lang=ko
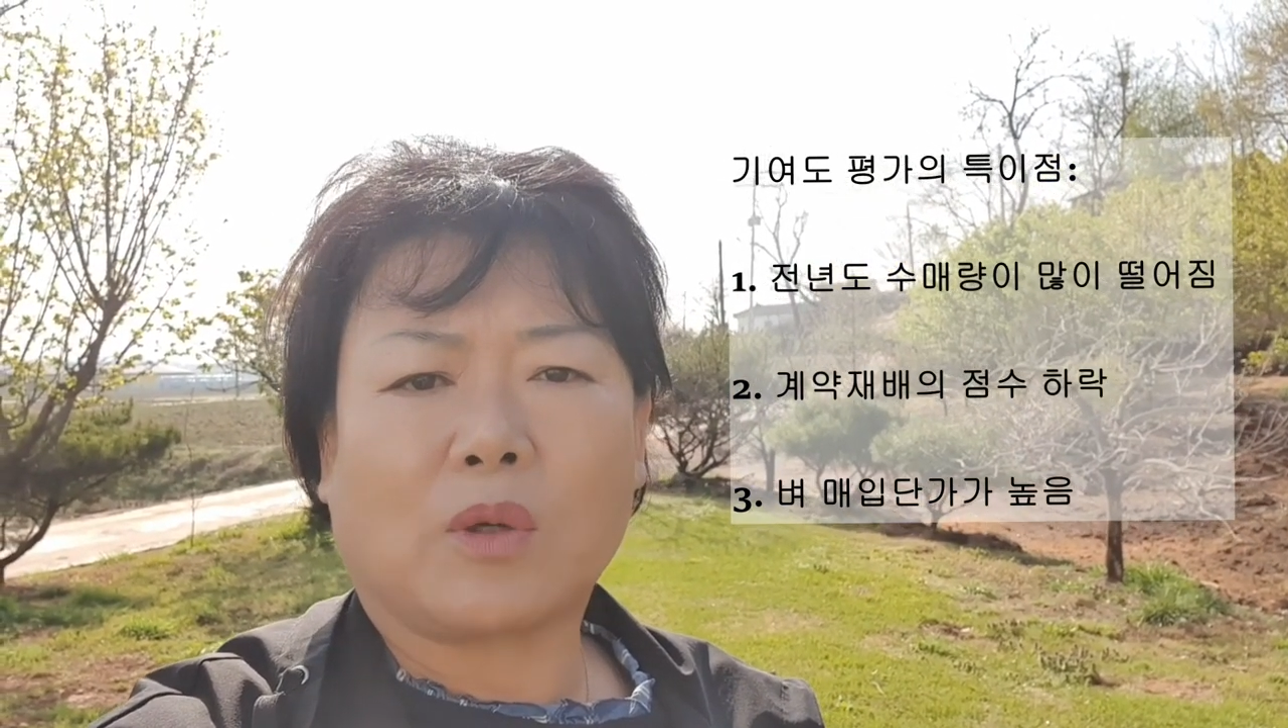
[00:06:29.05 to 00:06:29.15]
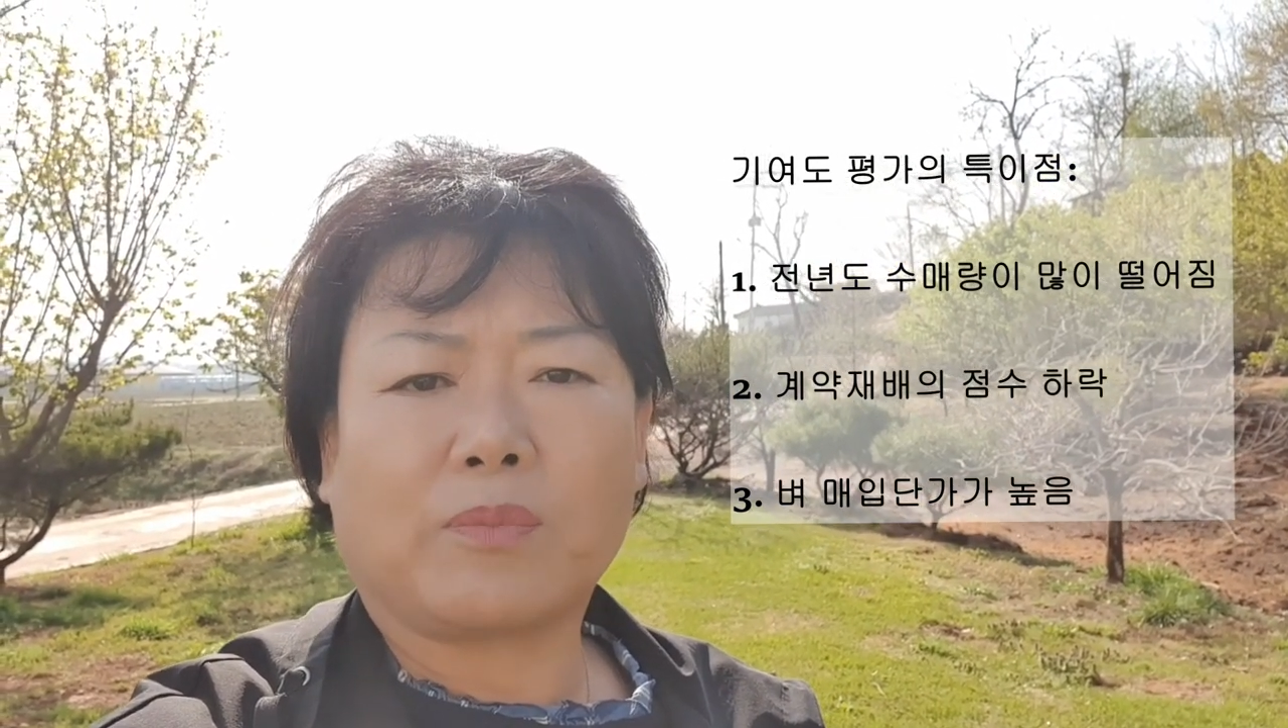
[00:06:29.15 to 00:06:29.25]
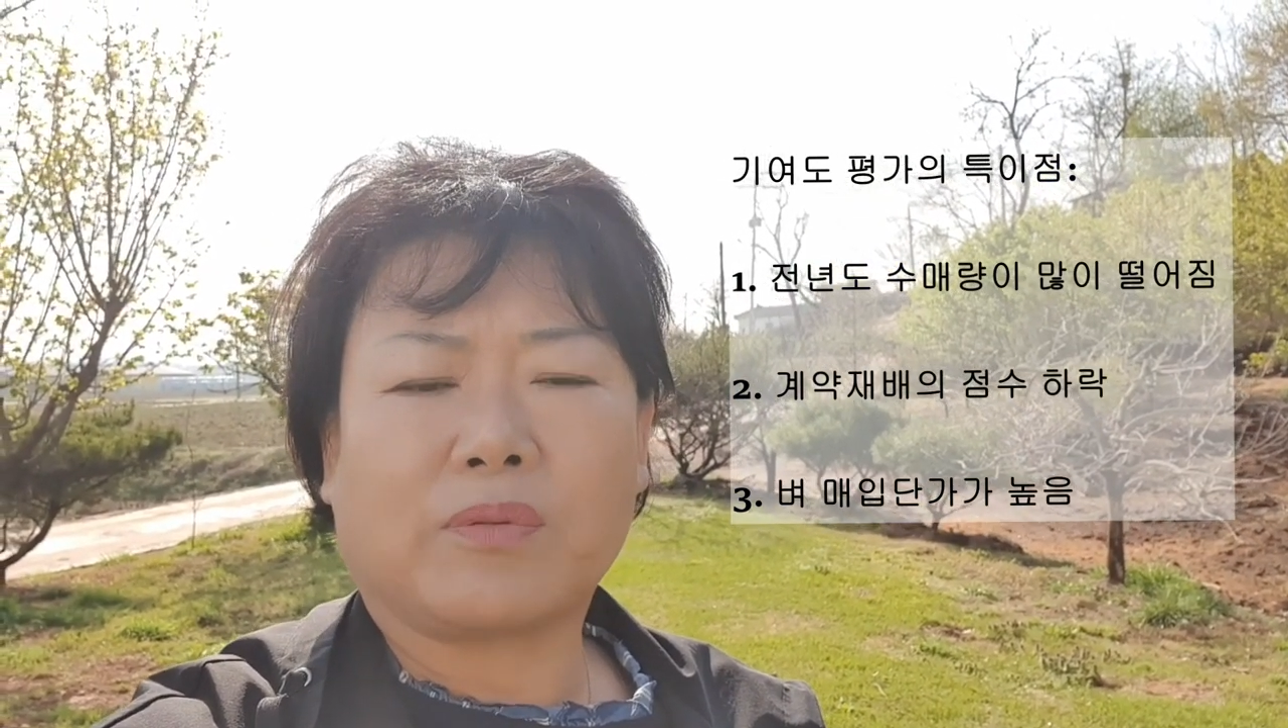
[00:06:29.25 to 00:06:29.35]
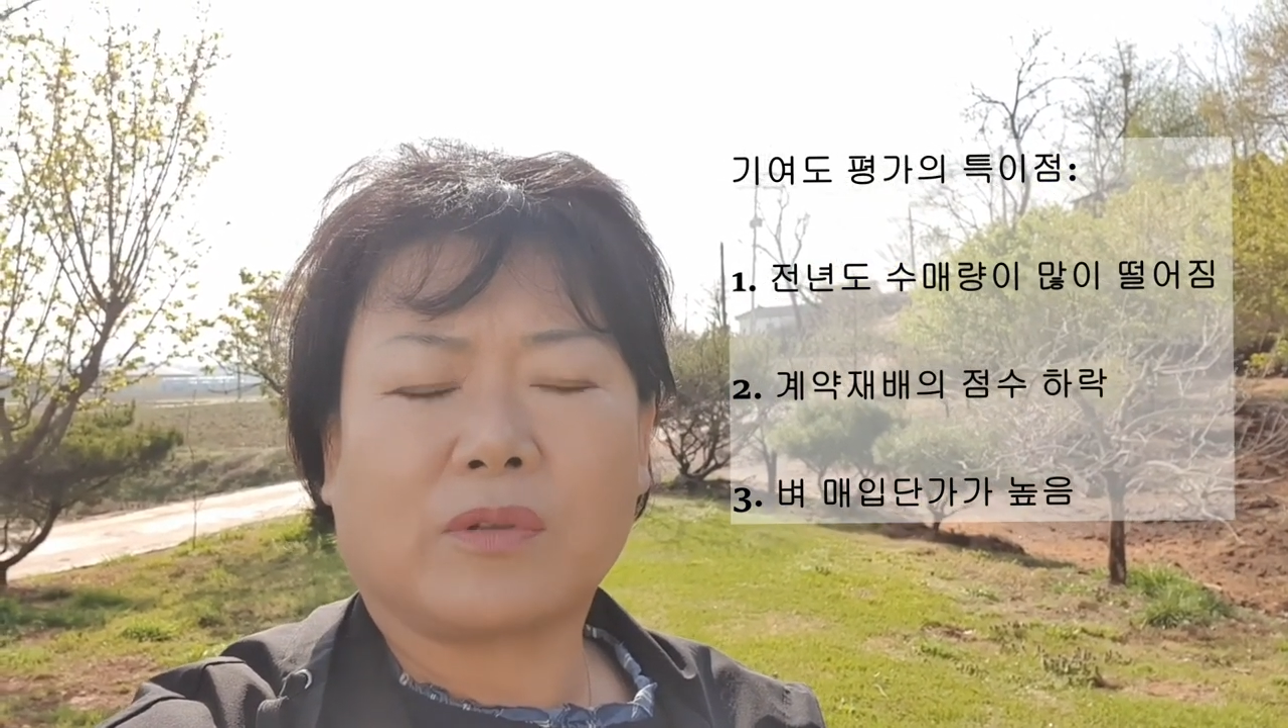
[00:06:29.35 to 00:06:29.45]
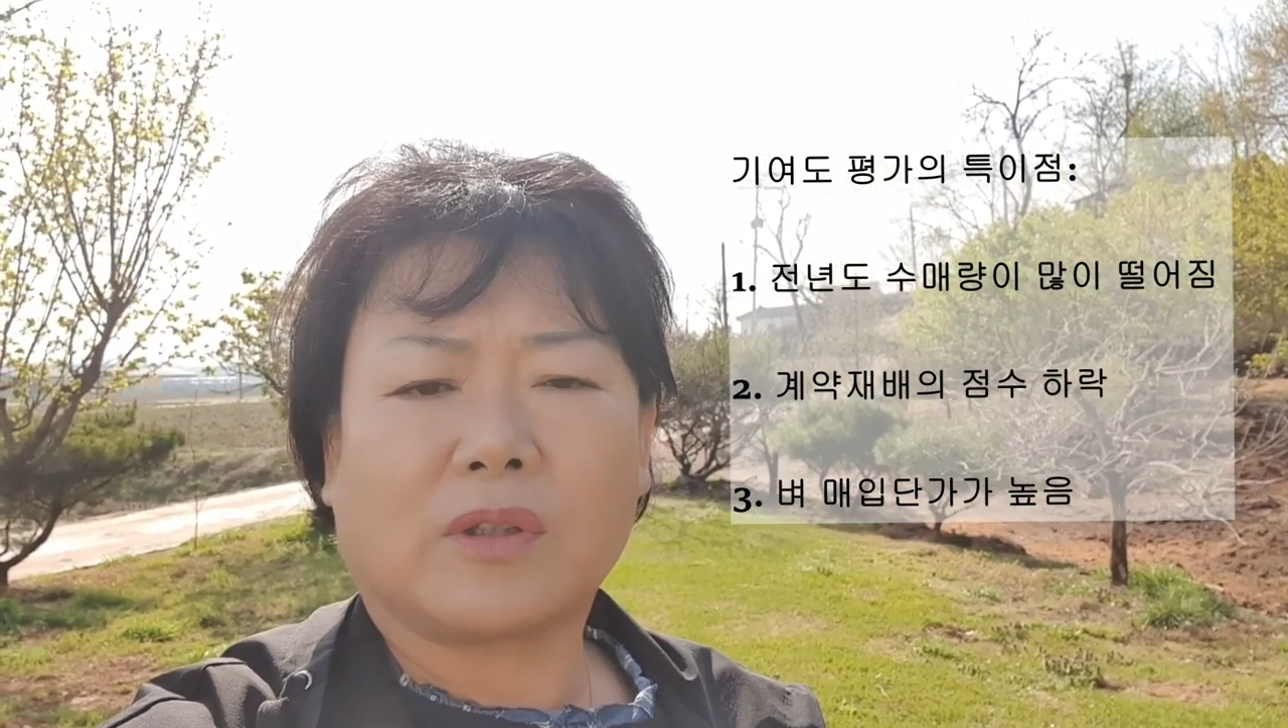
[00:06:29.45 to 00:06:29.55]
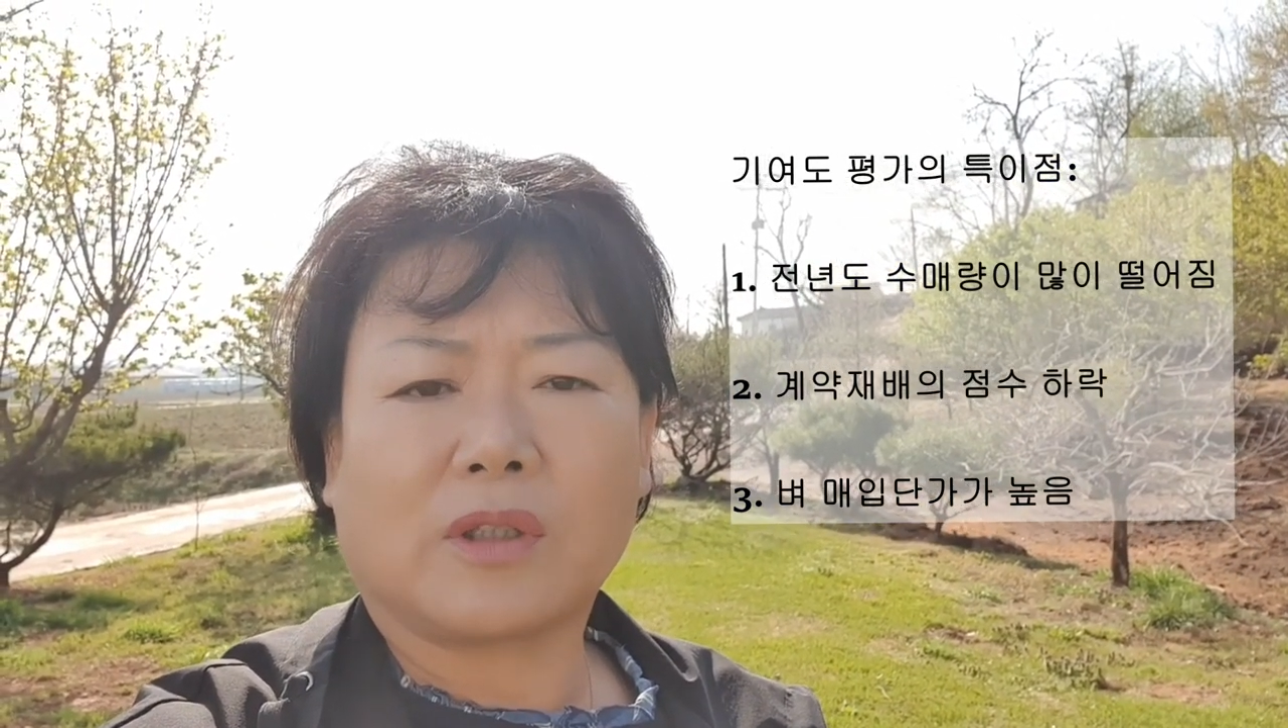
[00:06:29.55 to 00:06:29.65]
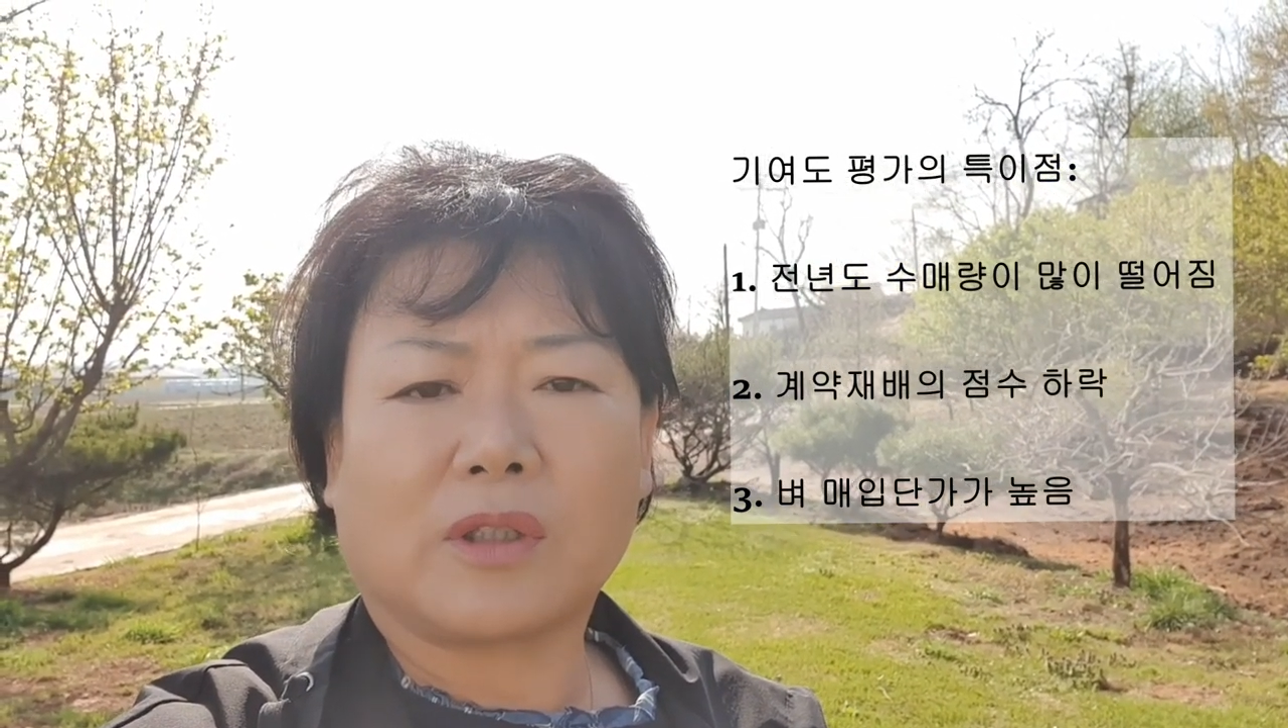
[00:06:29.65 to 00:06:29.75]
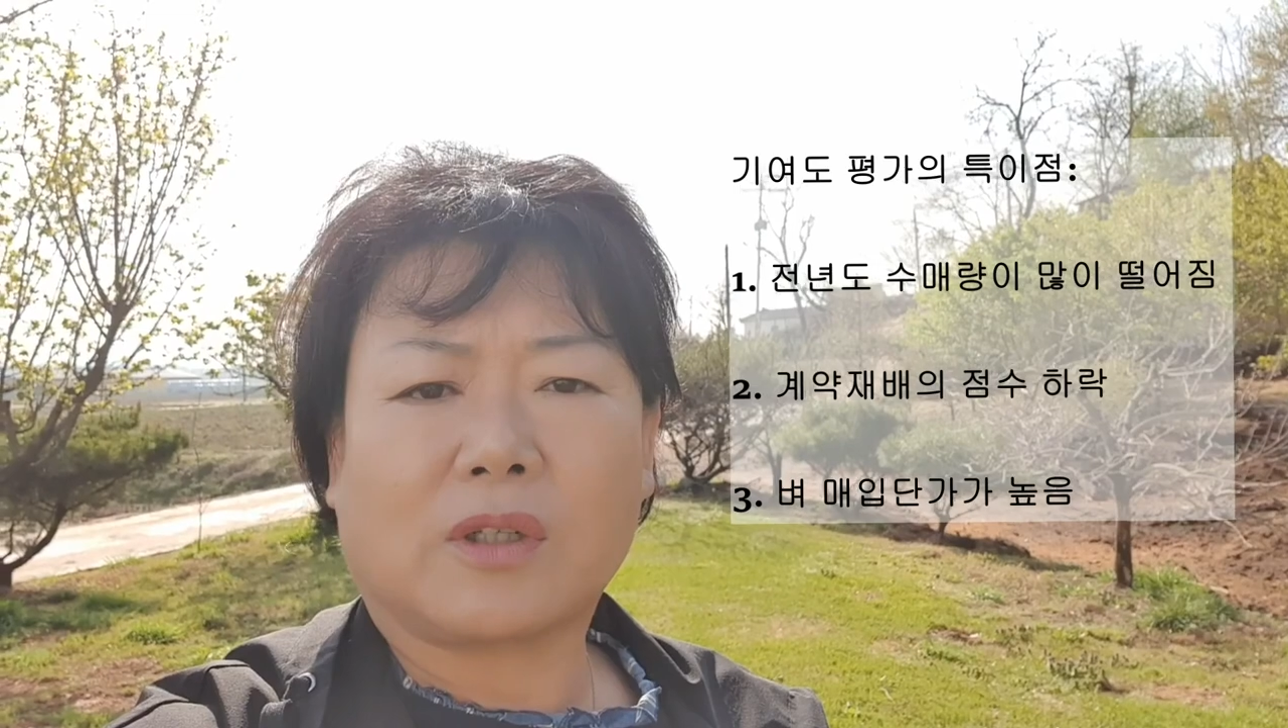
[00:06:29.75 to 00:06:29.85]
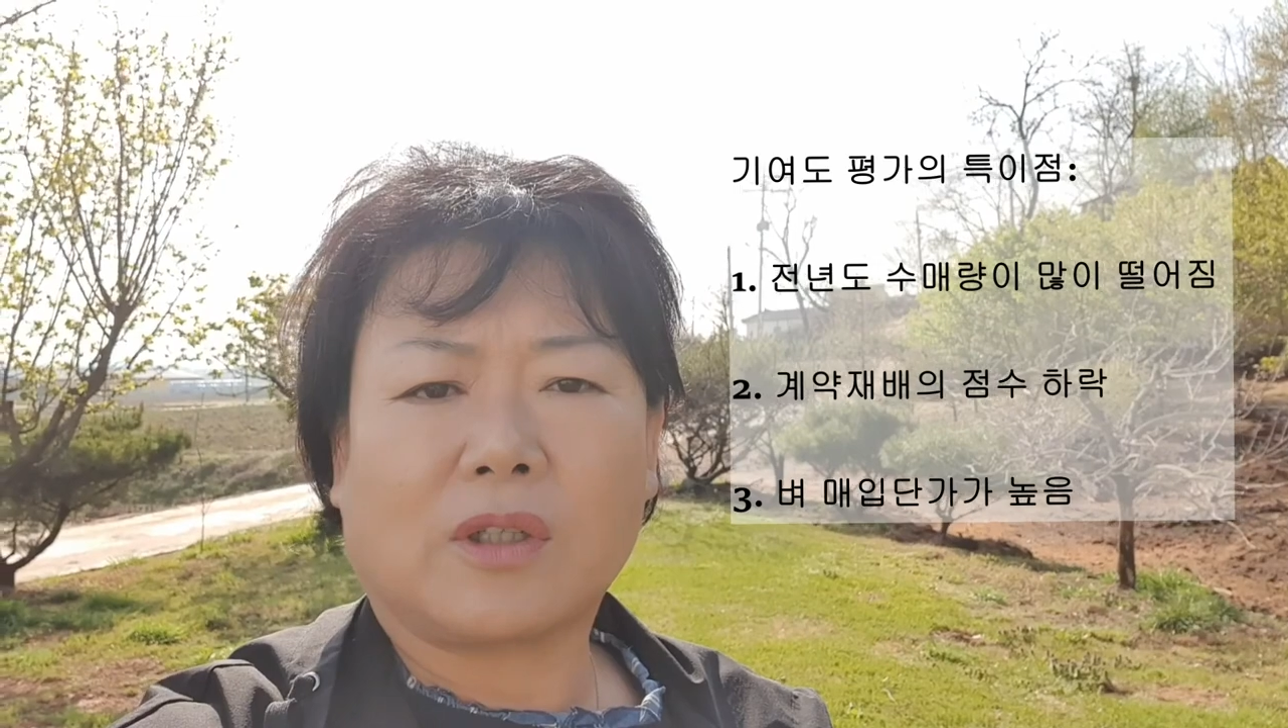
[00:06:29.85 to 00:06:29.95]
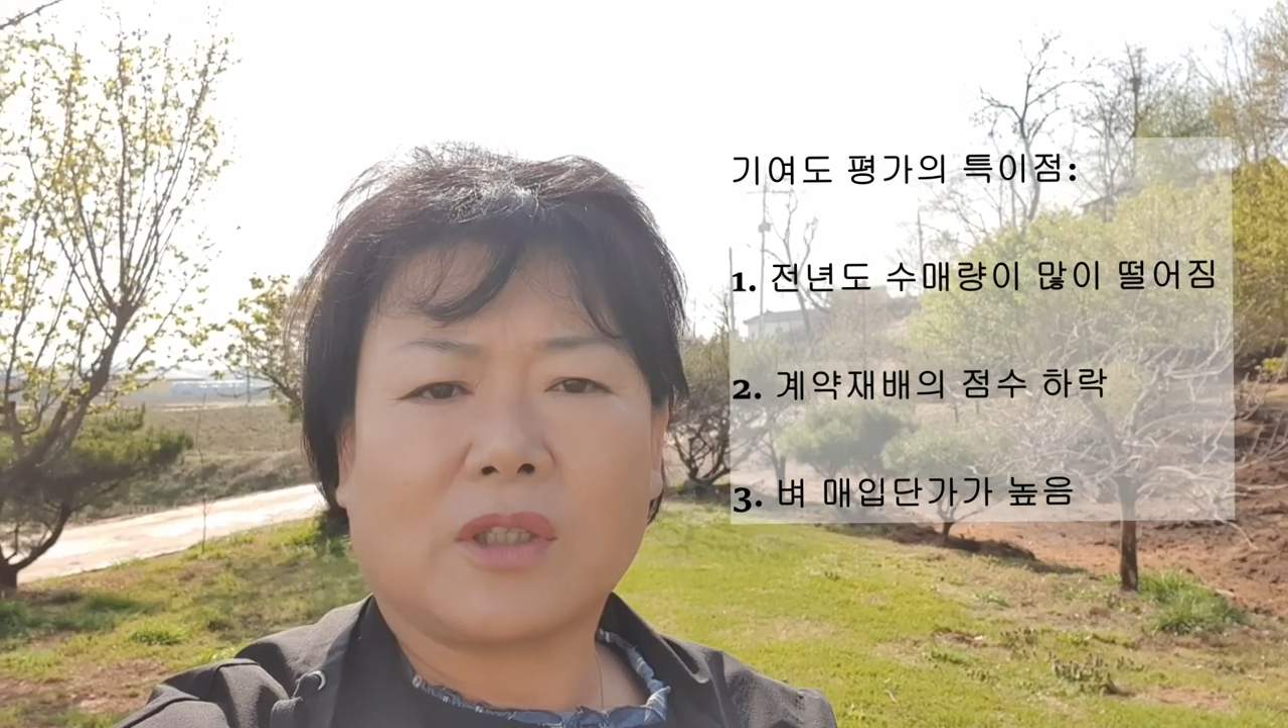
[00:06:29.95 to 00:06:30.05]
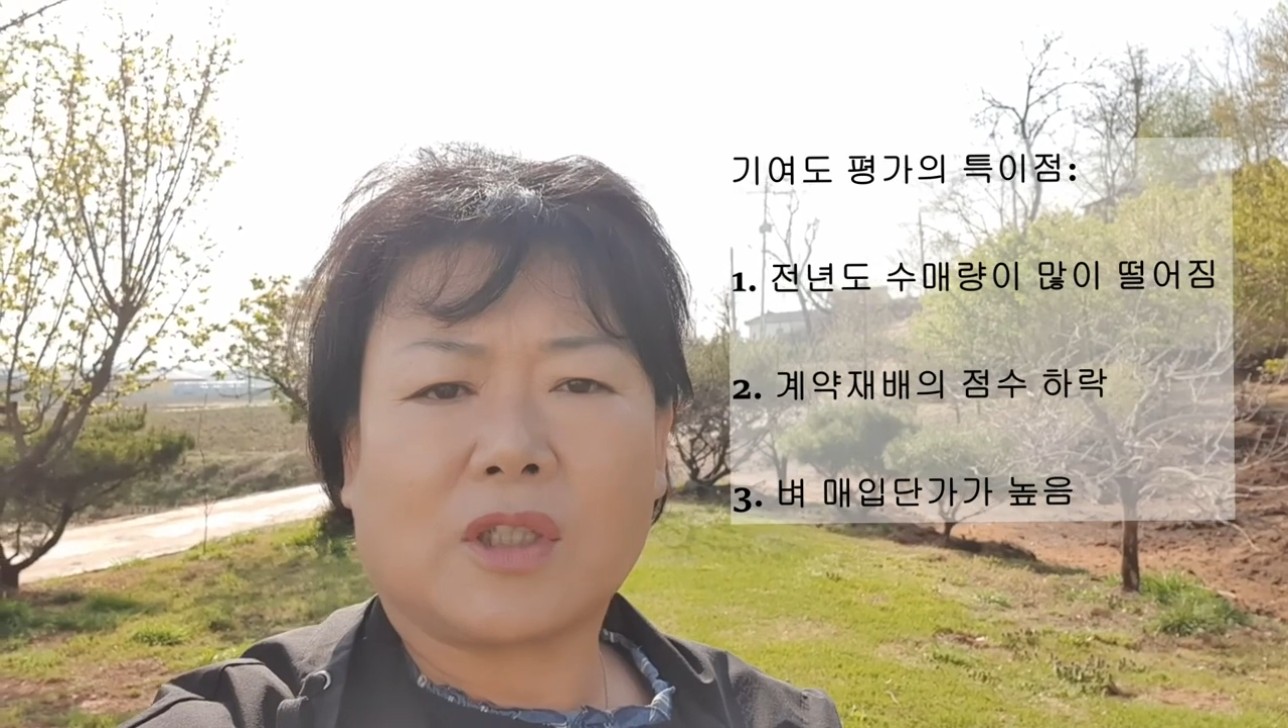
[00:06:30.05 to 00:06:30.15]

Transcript: 높은 적은